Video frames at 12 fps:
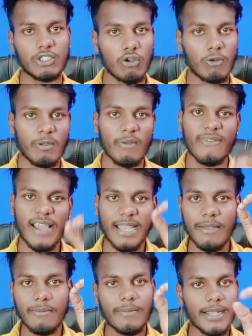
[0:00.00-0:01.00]
स्टोर पर भी
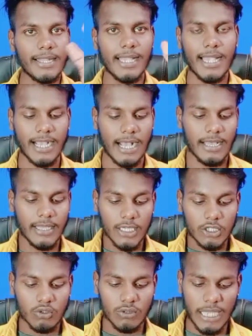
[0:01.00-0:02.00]
फाइनली मिल जाएगा
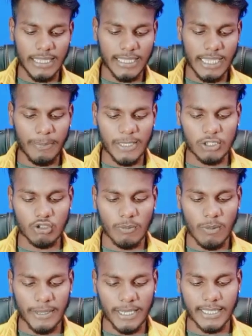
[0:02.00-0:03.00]
तो यहाँ देखिए हम प्ले
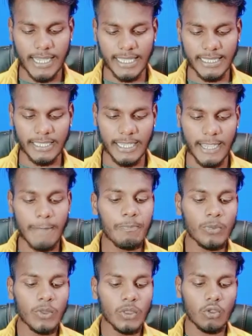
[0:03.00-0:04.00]
स्टोर पर पहले दिखा देते हैं
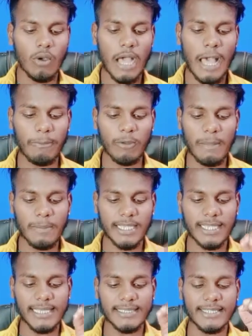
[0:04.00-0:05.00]
तो आपको यहाँ पे
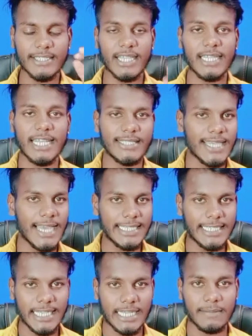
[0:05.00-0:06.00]
क्या सर्च करना है
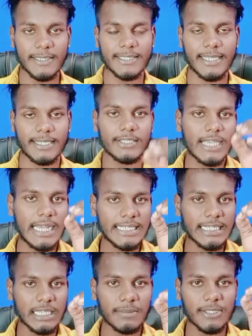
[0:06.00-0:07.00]
चार्जिंग एनिमेशन
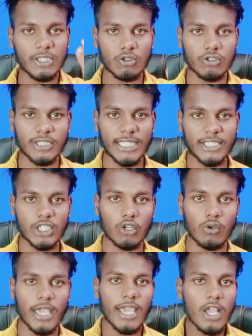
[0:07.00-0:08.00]
चार्जिंग एनिमेशन को सर्च
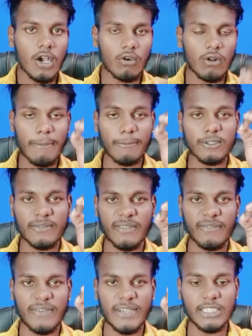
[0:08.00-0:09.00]
करोगे और आपको
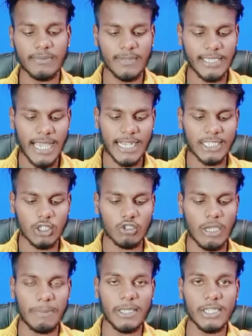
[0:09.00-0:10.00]
सबसे फर्स्ट में ही आएगा जो
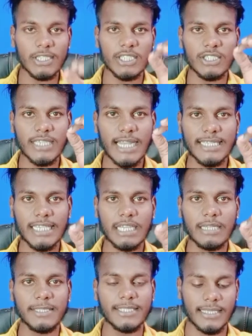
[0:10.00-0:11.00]
कि एप्लीकेशन
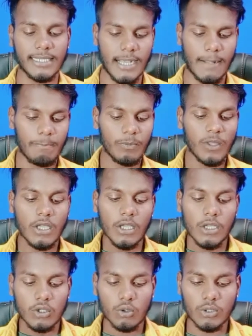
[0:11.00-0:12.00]
चार्जिंग एनिमेशन का
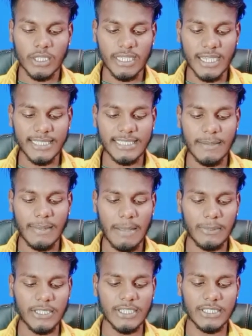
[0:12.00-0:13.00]
तो देखिएगा इसे वाला
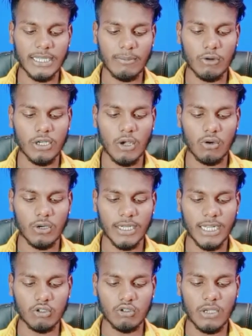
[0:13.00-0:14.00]
एप्लीकेशन आपको डाउनलोड
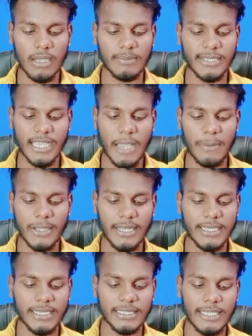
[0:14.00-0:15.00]
करना जो कि हम देखें यहाँ पे
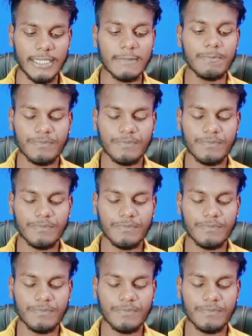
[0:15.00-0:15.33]
क्लिक करते हैं